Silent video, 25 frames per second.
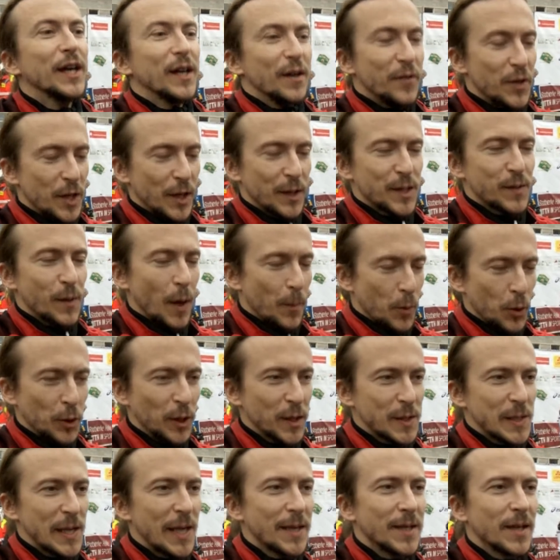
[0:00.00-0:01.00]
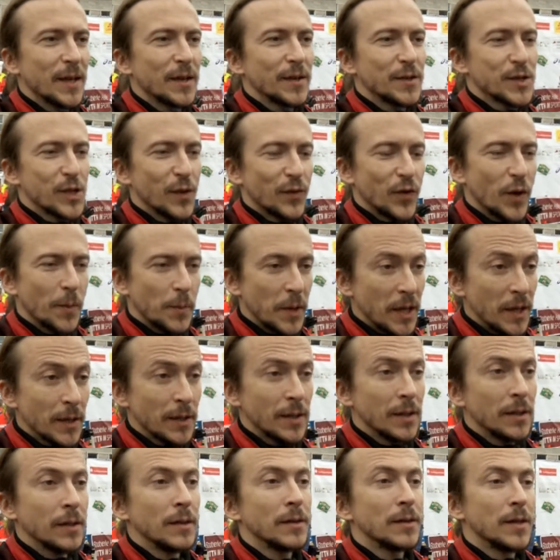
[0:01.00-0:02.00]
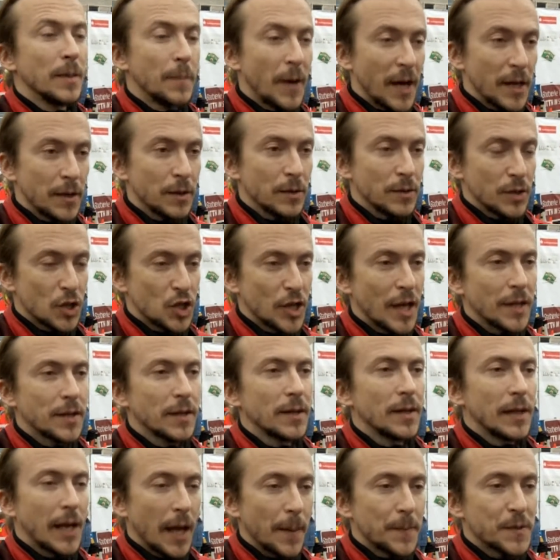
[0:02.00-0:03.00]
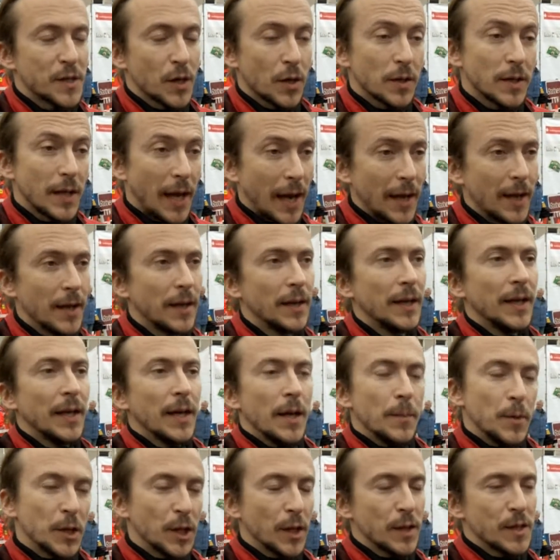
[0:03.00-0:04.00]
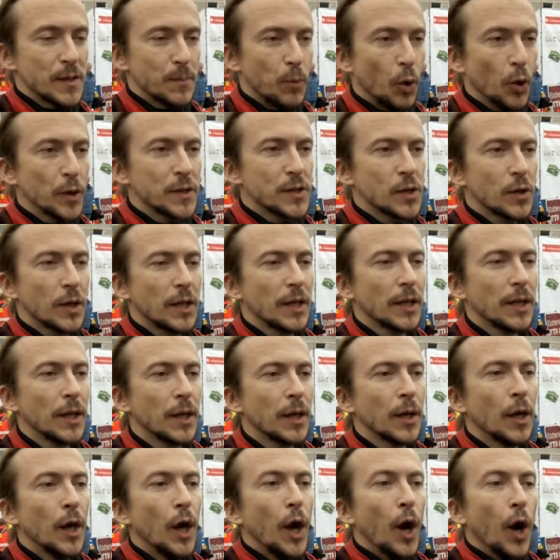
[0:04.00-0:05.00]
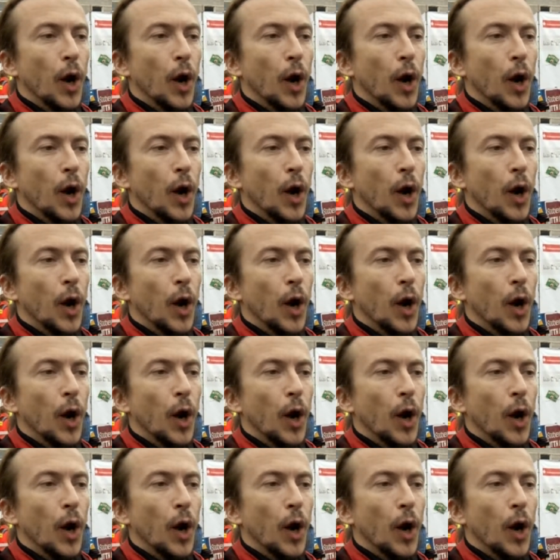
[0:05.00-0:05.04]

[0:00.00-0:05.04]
wieder zwei Bundesländer zu verbinden, die beiden Städte Leipzig und Halle mit ins Boot zu kriegen